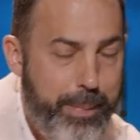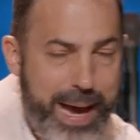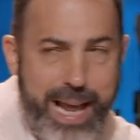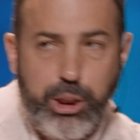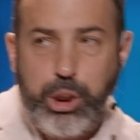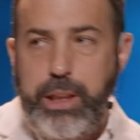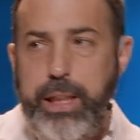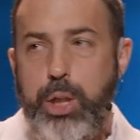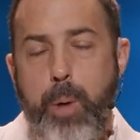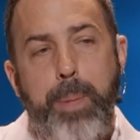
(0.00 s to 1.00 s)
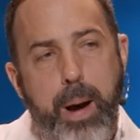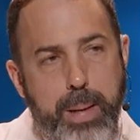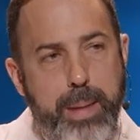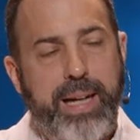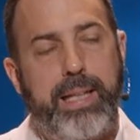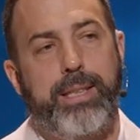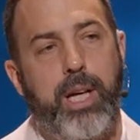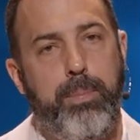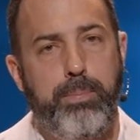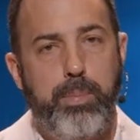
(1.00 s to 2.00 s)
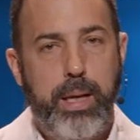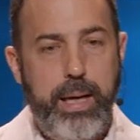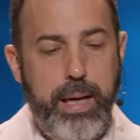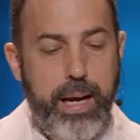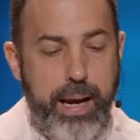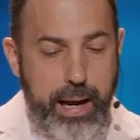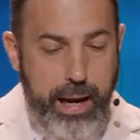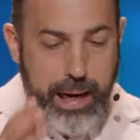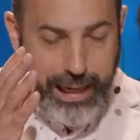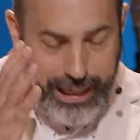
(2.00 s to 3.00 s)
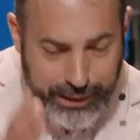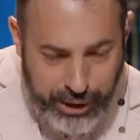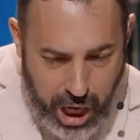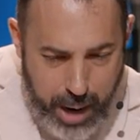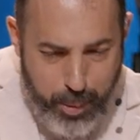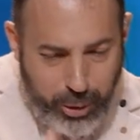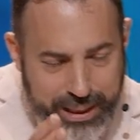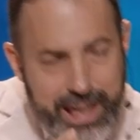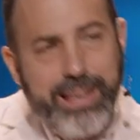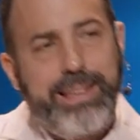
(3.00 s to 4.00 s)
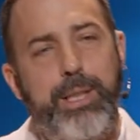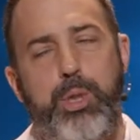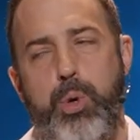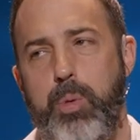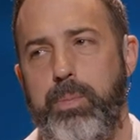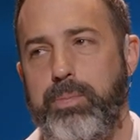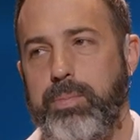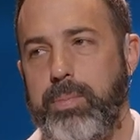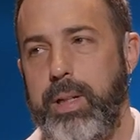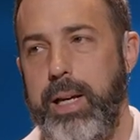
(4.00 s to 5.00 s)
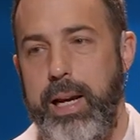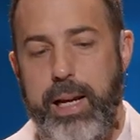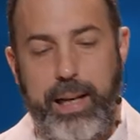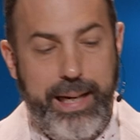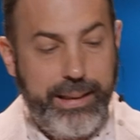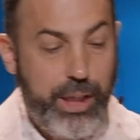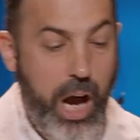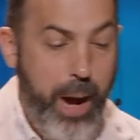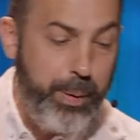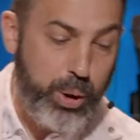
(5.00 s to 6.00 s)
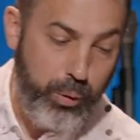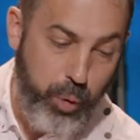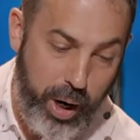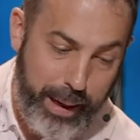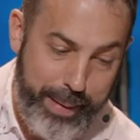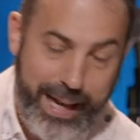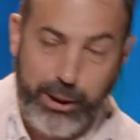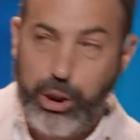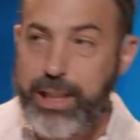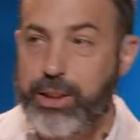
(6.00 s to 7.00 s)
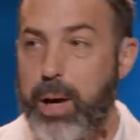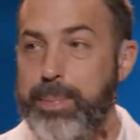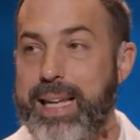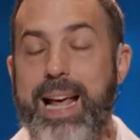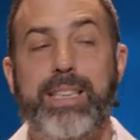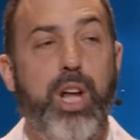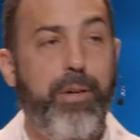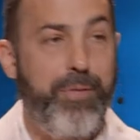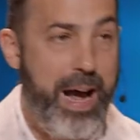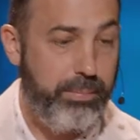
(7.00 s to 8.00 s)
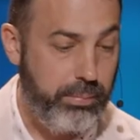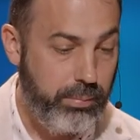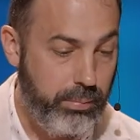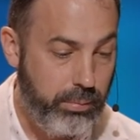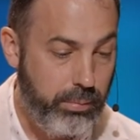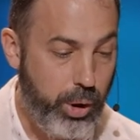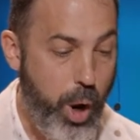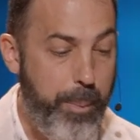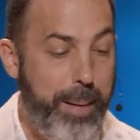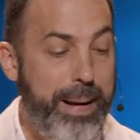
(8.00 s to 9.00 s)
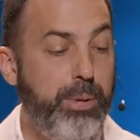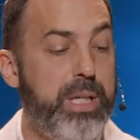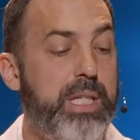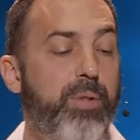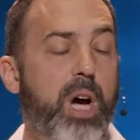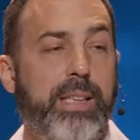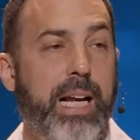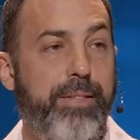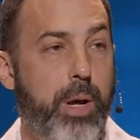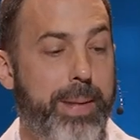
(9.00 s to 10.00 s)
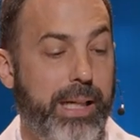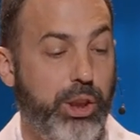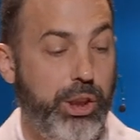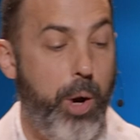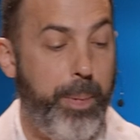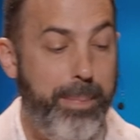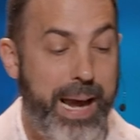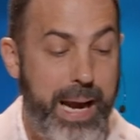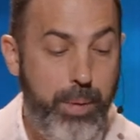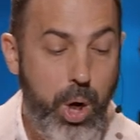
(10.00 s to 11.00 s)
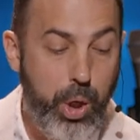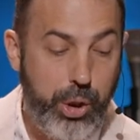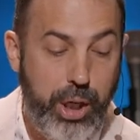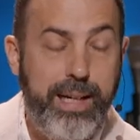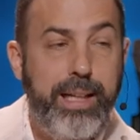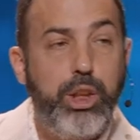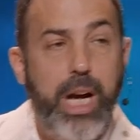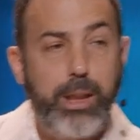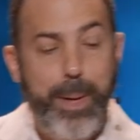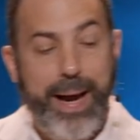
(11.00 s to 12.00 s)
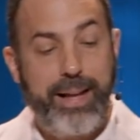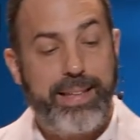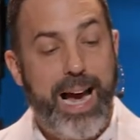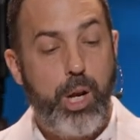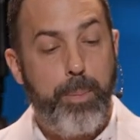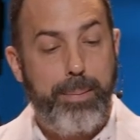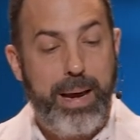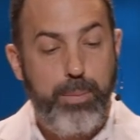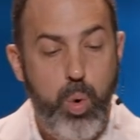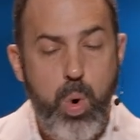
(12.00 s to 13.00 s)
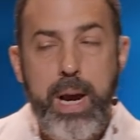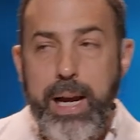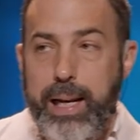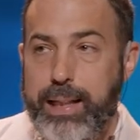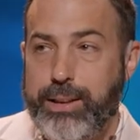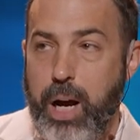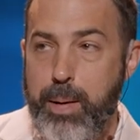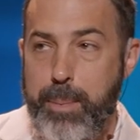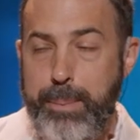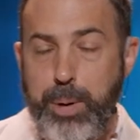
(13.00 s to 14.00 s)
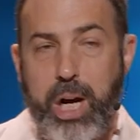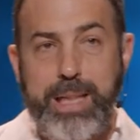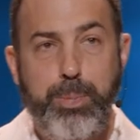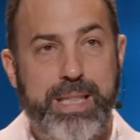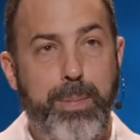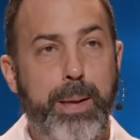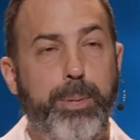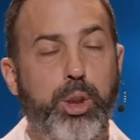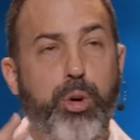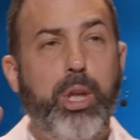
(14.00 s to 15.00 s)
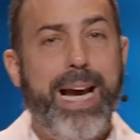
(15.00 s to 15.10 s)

Malachie, il y a un problème avec les hommes. Les hommes ont délaissé Dieu. Les hommes, puis tu le vois dans Malachie, les hommes délaissent leurs femmes. Il y a un problème de divorce dans le livre de Malachie. Il y a un problème de négligence parentale. Il y a un problème où les hommes ne prennent pas leurs responsabilités. Puis je veux te